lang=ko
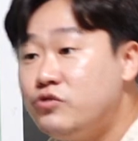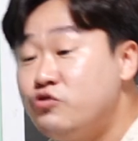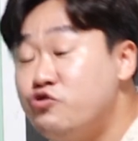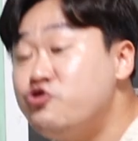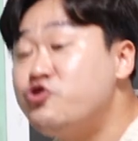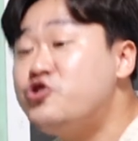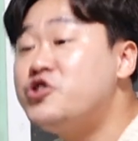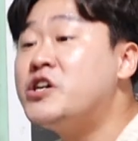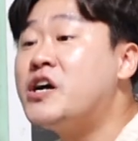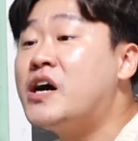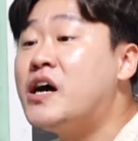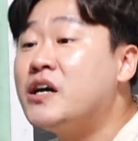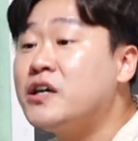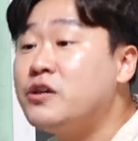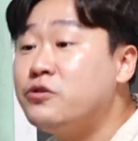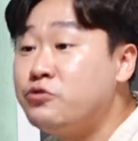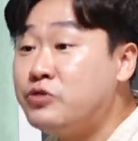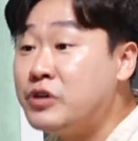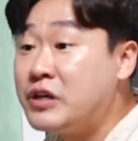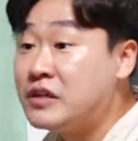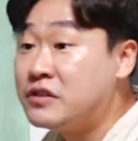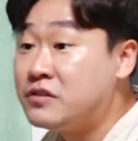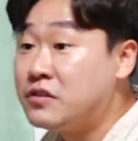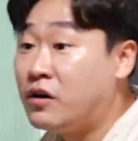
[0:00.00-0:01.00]
유지하기
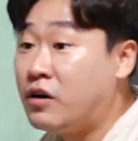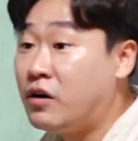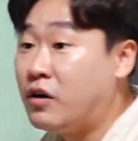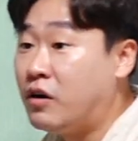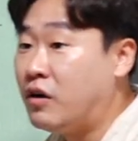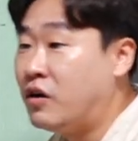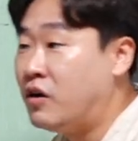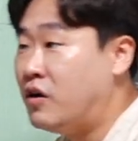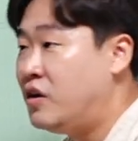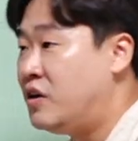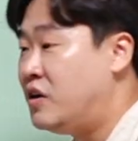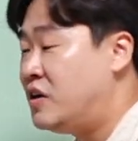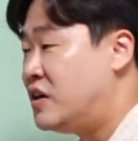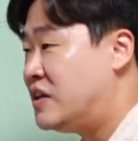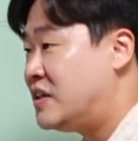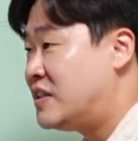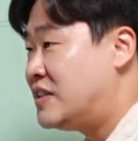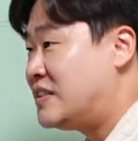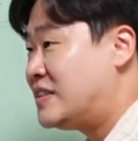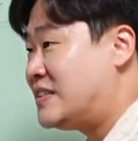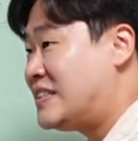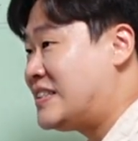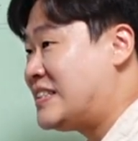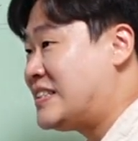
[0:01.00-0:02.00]
위해서
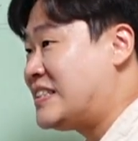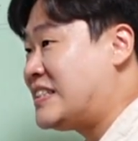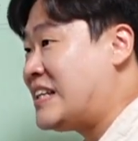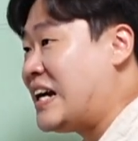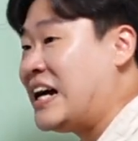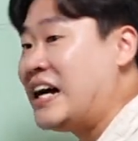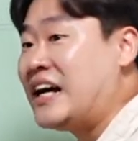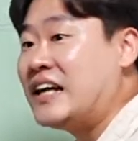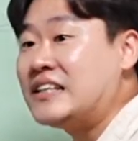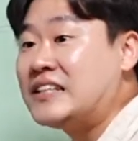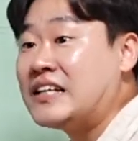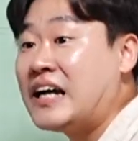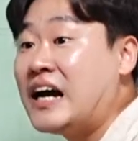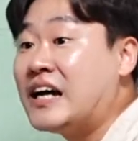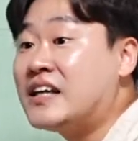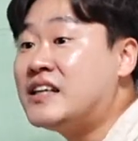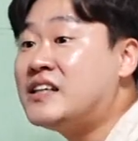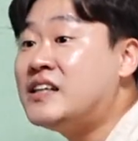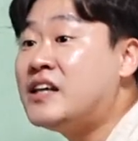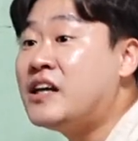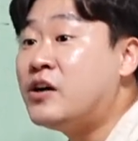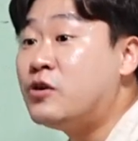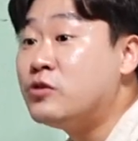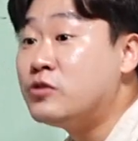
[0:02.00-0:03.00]

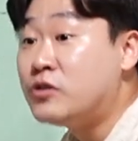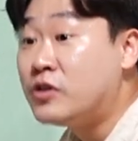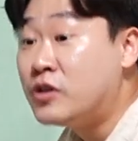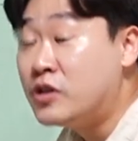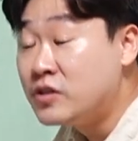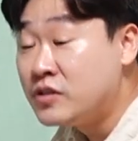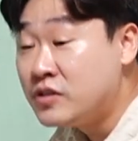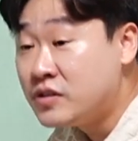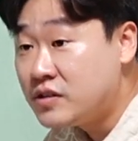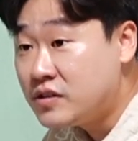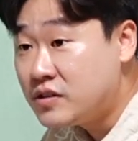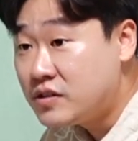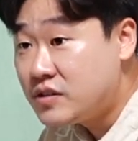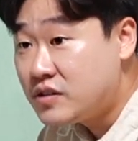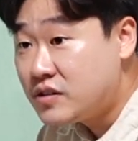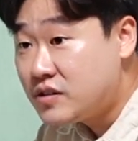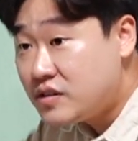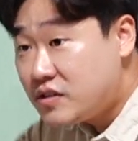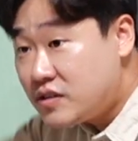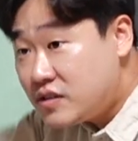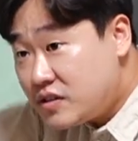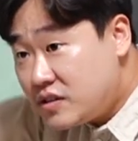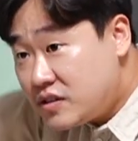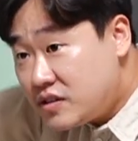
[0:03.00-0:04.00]
자기의 어떤
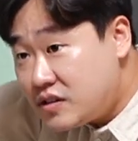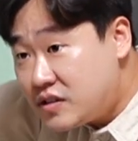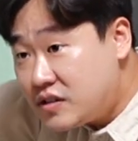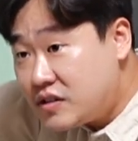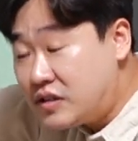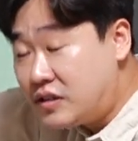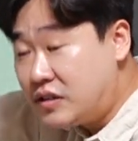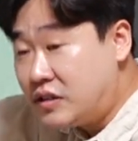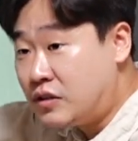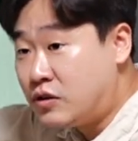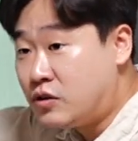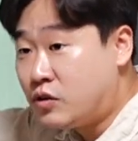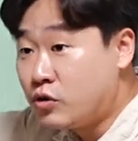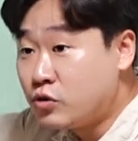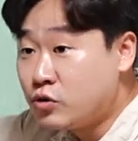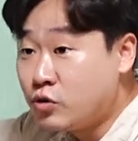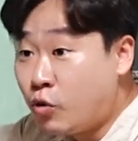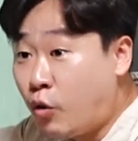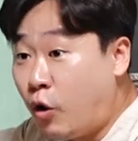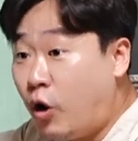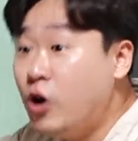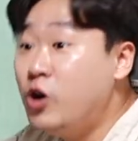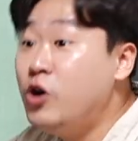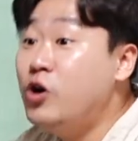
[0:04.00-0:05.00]
그런 어떤
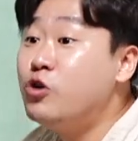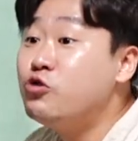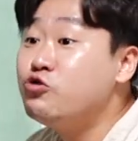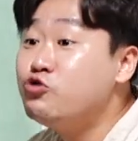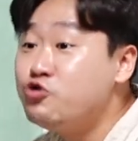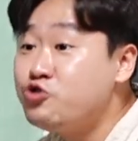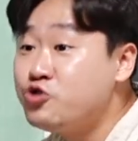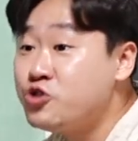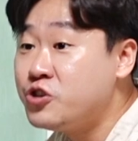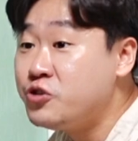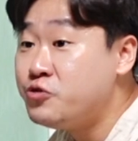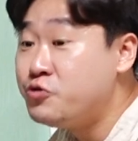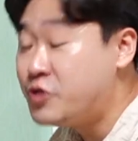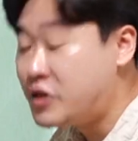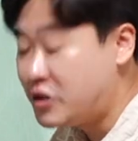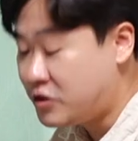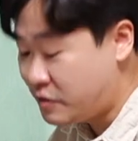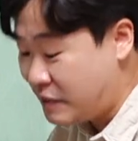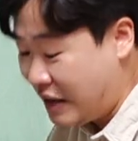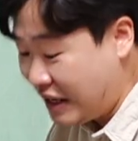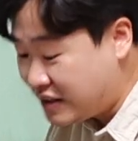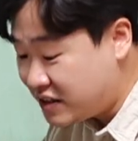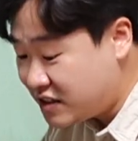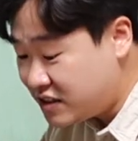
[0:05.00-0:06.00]
권력 유지를 위해서
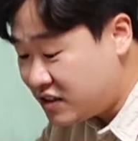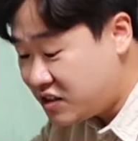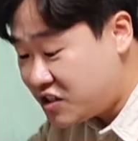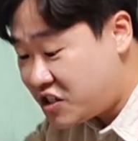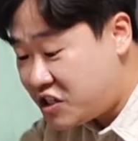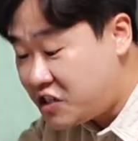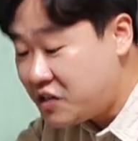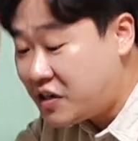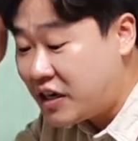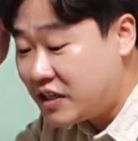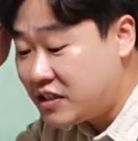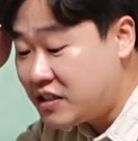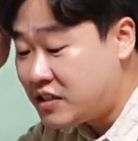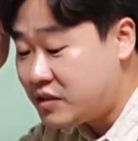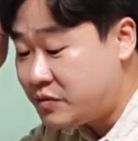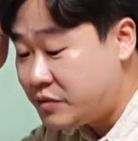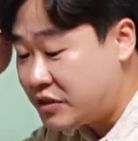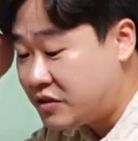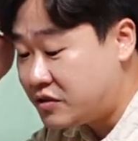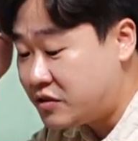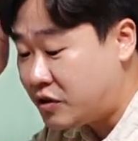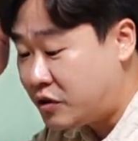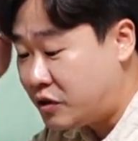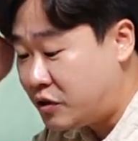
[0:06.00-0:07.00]
만드는 기관 이름이
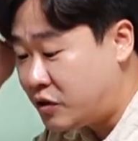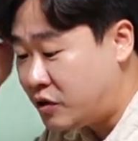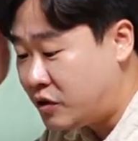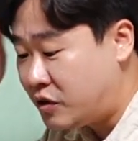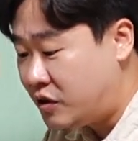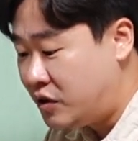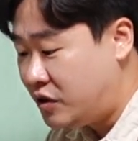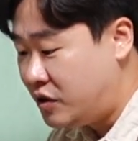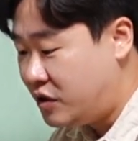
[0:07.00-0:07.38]
있어요.